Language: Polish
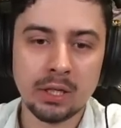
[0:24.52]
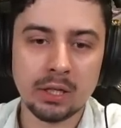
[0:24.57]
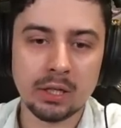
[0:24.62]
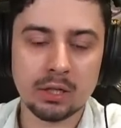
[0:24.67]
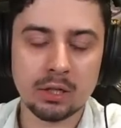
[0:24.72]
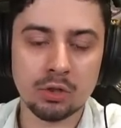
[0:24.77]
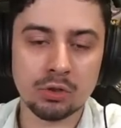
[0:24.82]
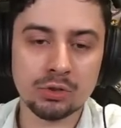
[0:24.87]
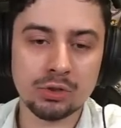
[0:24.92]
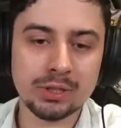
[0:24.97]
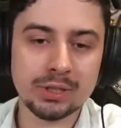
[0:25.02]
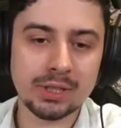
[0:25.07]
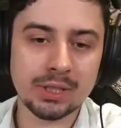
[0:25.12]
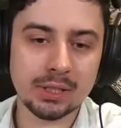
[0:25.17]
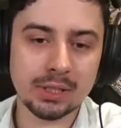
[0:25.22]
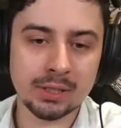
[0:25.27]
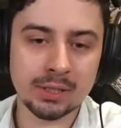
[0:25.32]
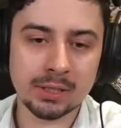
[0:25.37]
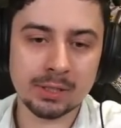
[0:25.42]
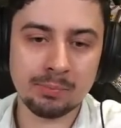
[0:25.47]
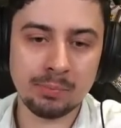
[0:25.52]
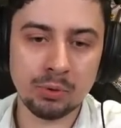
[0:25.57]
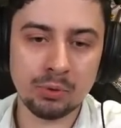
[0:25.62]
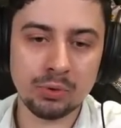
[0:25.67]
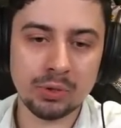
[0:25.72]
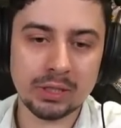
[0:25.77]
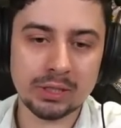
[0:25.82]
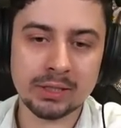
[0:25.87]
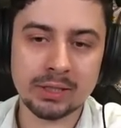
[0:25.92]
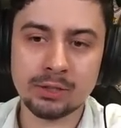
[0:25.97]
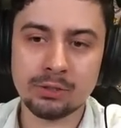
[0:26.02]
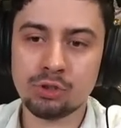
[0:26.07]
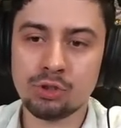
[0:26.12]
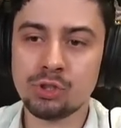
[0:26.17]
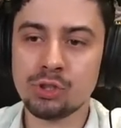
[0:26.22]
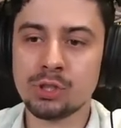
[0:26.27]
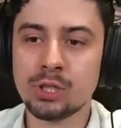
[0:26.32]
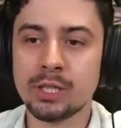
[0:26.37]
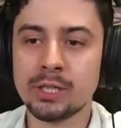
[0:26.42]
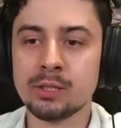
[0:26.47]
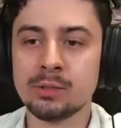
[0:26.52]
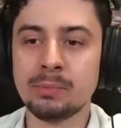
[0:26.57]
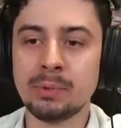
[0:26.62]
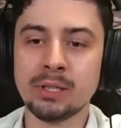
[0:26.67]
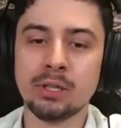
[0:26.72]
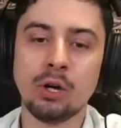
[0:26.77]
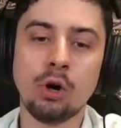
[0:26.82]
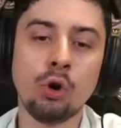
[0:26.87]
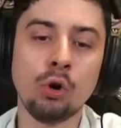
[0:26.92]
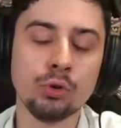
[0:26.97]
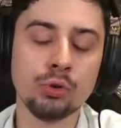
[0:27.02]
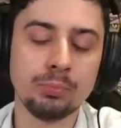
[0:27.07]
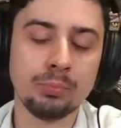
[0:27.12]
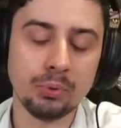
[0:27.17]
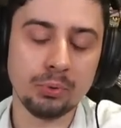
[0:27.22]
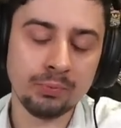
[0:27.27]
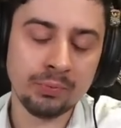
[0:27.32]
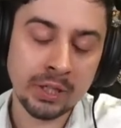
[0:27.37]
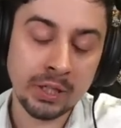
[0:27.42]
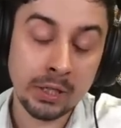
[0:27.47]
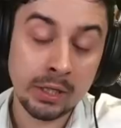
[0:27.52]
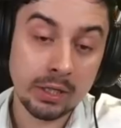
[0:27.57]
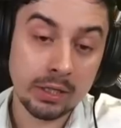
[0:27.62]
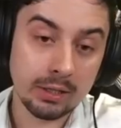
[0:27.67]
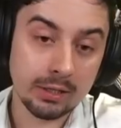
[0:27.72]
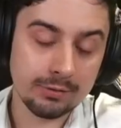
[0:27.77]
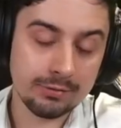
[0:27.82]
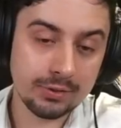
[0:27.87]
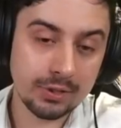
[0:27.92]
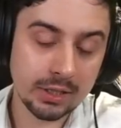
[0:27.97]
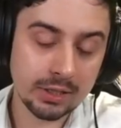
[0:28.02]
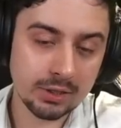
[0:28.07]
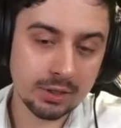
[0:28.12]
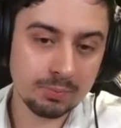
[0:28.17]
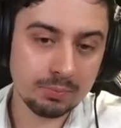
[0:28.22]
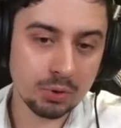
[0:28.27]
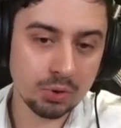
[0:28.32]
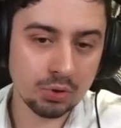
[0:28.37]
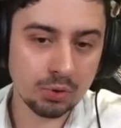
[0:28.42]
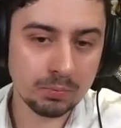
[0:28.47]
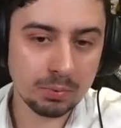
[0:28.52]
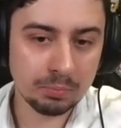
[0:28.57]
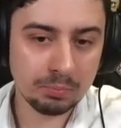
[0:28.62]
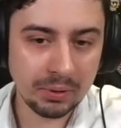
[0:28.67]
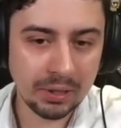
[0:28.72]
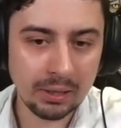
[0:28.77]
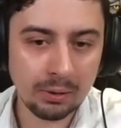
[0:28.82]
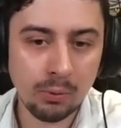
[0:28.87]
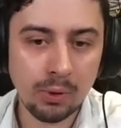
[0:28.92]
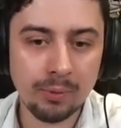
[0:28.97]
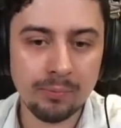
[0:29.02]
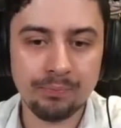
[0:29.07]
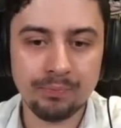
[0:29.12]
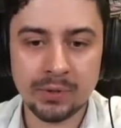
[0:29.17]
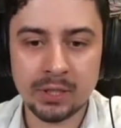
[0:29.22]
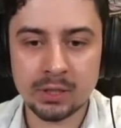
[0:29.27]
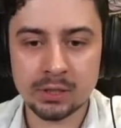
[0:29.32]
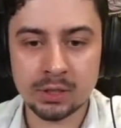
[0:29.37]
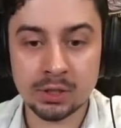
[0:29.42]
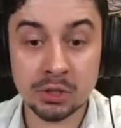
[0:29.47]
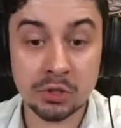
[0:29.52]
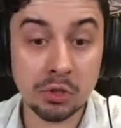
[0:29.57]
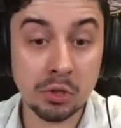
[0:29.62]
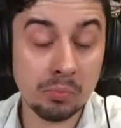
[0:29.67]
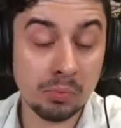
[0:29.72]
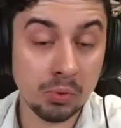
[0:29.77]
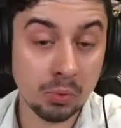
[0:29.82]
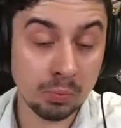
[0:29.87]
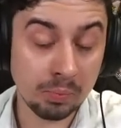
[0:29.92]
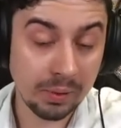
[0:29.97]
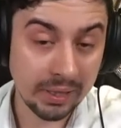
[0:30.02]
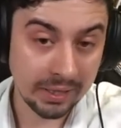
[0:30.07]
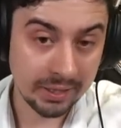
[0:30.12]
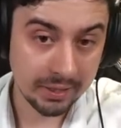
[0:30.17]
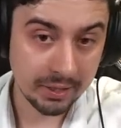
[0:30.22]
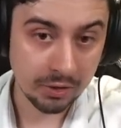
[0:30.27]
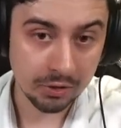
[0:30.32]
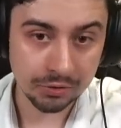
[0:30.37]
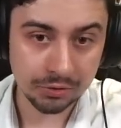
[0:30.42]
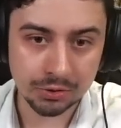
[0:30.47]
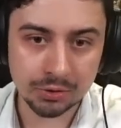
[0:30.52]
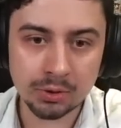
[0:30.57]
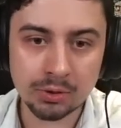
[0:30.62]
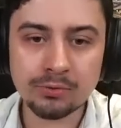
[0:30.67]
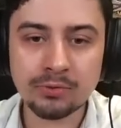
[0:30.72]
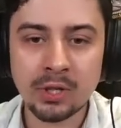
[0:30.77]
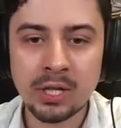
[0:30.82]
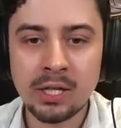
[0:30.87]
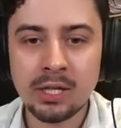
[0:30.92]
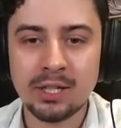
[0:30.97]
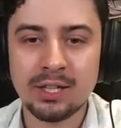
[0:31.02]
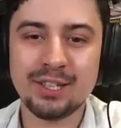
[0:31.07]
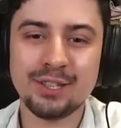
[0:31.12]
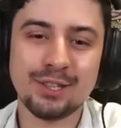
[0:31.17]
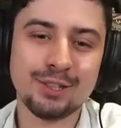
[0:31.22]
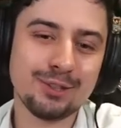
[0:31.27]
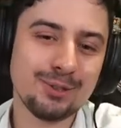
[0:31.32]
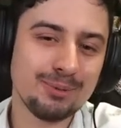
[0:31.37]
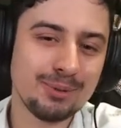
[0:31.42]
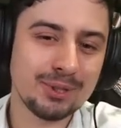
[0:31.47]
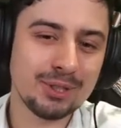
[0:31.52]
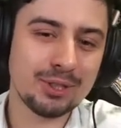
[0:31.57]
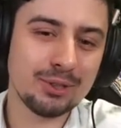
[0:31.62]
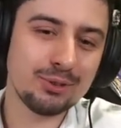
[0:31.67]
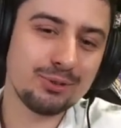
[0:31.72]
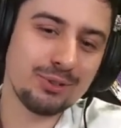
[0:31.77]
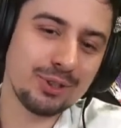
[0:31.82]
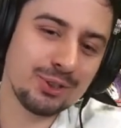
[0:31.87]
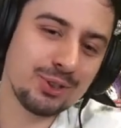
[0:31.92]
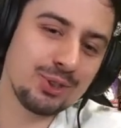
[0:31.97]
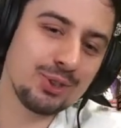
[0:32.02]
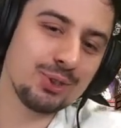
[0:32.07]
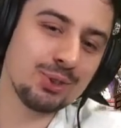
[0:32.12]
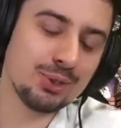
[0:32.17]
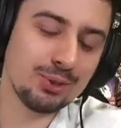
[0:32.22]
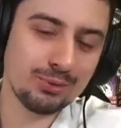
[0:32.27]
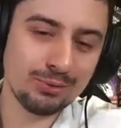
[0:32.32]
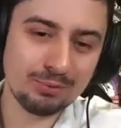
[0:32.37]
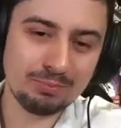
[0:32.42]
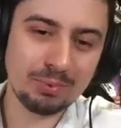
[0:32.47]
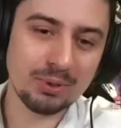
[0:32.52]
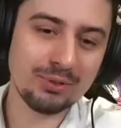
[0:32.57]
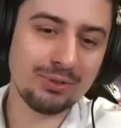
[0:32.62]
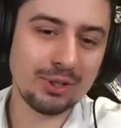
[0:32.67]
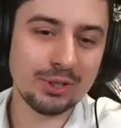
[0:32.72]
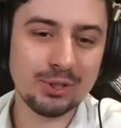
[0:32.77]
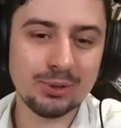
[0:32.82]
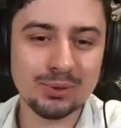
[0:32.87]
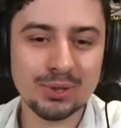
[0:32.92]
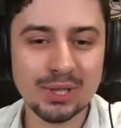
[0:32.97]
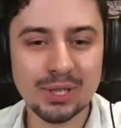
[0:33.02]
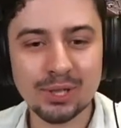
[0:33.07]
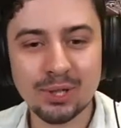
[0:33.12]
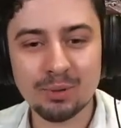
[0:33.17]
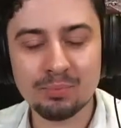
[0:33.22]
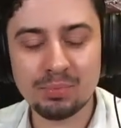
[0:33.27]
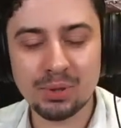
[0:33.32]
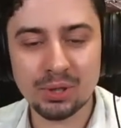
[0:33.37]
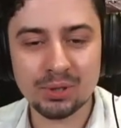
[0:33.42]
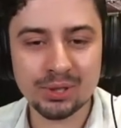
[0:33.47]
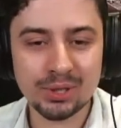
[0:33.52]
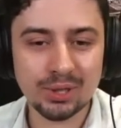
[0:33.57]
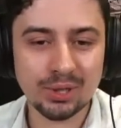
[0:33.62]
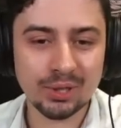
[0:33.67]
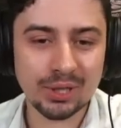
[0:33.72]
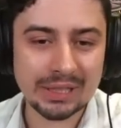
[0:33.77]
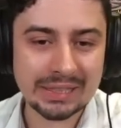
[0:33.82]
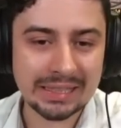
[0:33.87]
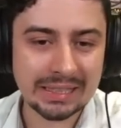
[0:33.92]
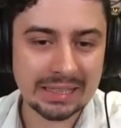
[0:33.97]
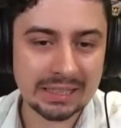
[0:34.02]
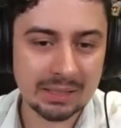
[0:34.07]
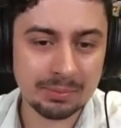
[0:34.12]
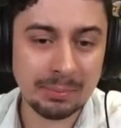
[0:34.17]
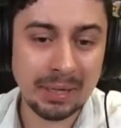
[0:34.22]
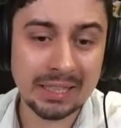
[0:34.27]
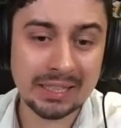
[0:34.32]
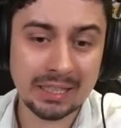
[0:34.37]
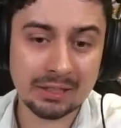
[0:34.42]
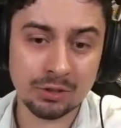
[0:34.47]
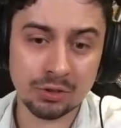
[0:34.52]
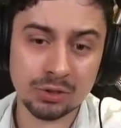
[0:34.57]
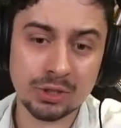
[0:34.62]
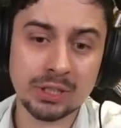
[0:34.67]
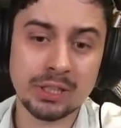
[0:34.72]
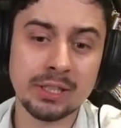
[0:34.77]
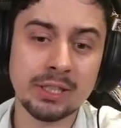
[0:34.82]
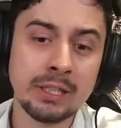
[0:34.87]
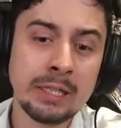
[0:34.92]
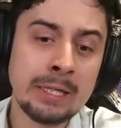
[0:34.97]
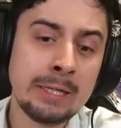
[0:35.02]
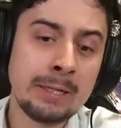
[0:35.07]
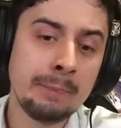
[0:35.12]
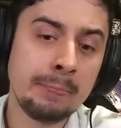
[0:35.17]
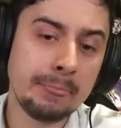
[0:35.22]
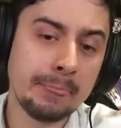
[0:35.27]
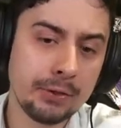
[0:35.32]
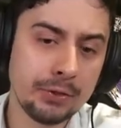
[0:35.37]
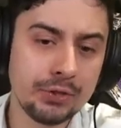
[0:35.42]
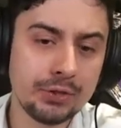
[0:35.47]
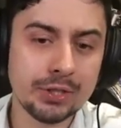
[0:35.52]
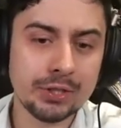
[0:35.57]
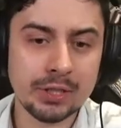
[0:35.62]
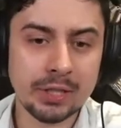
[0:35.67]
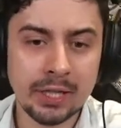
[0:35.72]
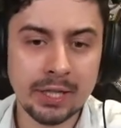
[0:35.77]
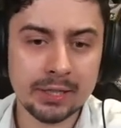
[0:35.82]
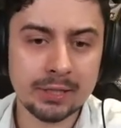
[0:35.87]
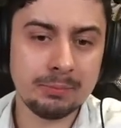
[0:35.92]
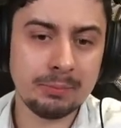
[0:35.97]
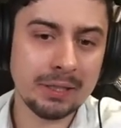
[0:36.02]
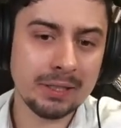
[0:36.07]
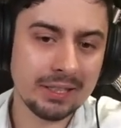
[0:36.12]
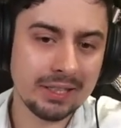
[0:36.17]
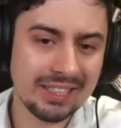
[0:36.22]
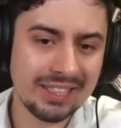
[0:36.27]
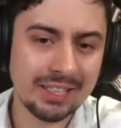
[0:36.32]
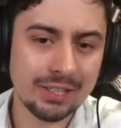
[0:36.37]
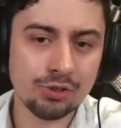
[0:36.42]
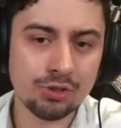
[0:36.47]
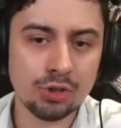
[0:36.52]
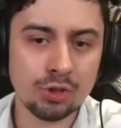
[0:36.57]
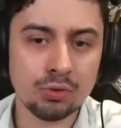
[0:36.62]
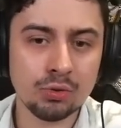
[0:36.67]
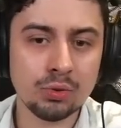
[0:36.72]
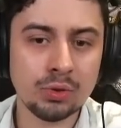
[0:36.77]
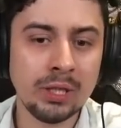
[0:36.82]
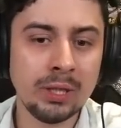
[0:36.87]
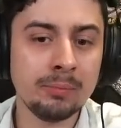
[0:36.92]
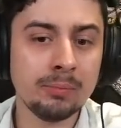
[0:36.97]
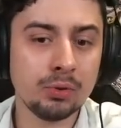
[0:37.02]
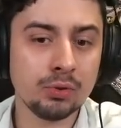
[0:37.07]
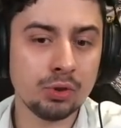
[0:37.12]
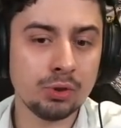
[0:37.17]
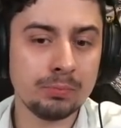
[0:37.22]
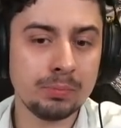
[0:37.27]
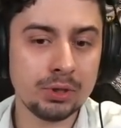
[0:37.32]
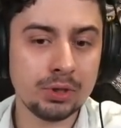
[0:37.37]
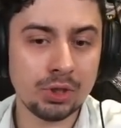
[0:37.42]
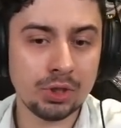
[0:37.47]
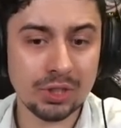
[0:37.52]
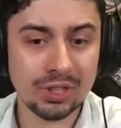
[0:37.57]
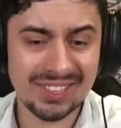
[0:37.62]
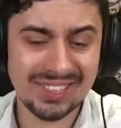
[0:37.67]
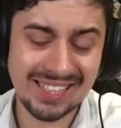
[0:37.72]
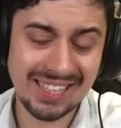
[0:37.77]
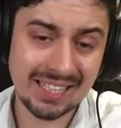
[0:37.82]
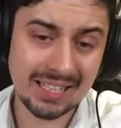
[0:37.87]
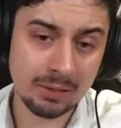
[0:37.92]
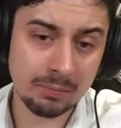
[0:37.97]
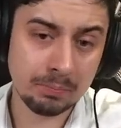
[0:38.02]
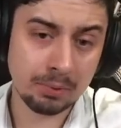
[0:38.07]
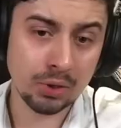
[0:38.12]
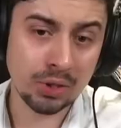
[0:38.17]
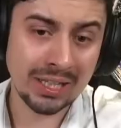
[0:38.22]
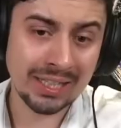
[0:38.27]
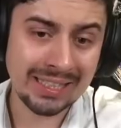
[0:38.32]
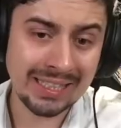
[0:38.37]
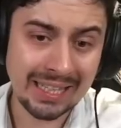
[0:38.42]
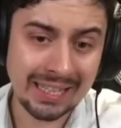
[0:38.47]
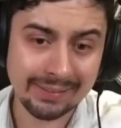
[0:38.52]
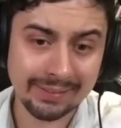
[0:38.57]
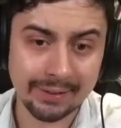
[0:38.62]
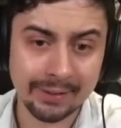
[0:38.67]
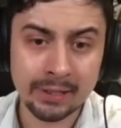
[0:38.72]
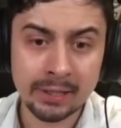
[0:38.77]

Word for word: goniec zbił na C3, Hetman odbił. W ten sposób biały zdobył pary gońców. E, natomiast zauważcie, że wprowadził tylko piony oraz hetmana do gry. No i ten hetman jeszcze tutaj może być e, dalej poganiany.